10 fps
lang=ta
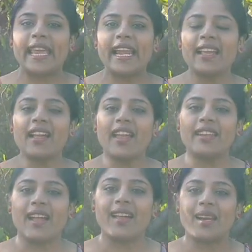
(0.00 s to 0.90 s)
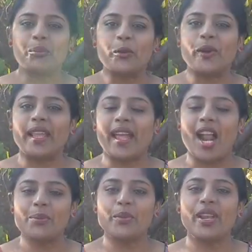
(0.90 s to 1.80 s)
ஏலக்காய் நகரம் உங்களை
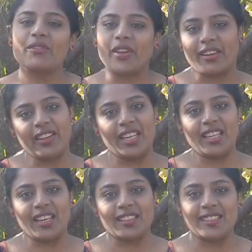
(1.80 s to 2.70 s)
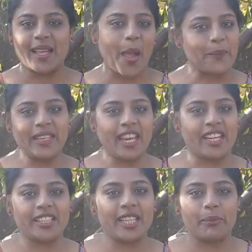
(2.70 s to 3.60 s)
அன்புடன் வரவேற்கிறது அப்படின்னு
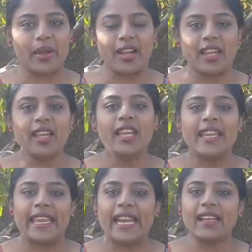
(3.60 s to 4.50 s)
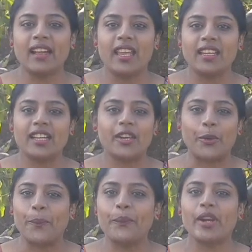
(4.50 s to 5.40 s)
எழுதியிருப்பாங்க ஏலக்காய்க்கு
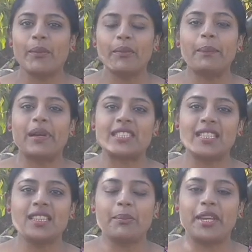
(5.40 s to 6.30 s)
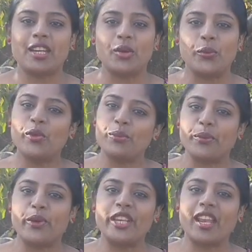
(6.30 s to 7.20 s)
ரொம்ப ரொம்ப பிரசித்தி பெற்ற ஊர்
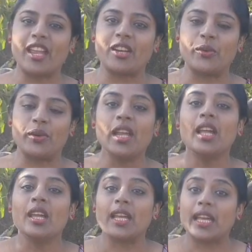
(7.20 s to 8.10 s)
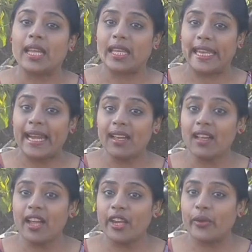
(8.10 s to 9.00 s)
போடிநாயக்கனூர்
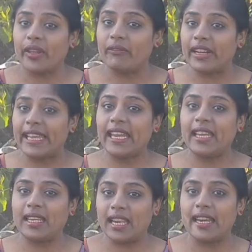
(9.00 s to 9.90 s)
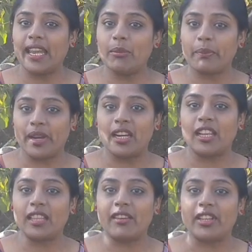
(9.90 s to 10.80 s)
ஏலக்காயோட விலையை நிர்ணயம்
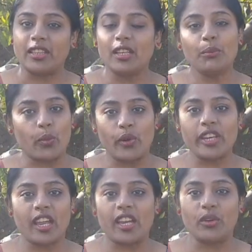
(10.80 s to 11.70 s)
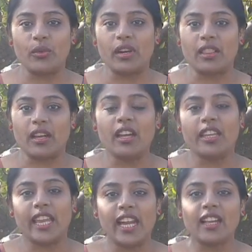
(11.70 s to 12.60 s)
பண்ணுறதே வந்து போடிநாயக்கனூரில் தான்
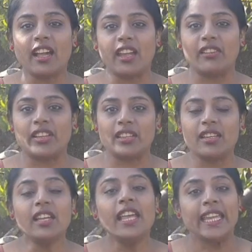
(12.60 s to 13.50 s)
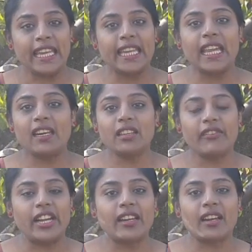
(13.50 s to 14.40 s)
ஏலக்காயை வந்து
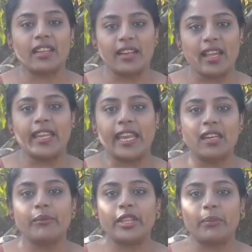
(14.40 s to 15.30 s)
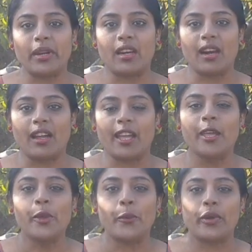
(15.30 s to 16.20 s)
இங்கேருந்து வெளிநாட்டுக்கெலாம் ஏற்றுமதி பண்ணுறாங்க
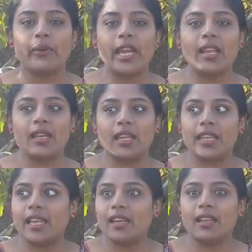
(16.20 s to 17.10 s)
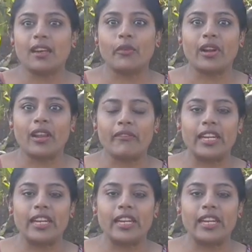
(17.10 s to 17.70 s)
ஒருவேளை இங்கே இருக்கிறவங்கலாம்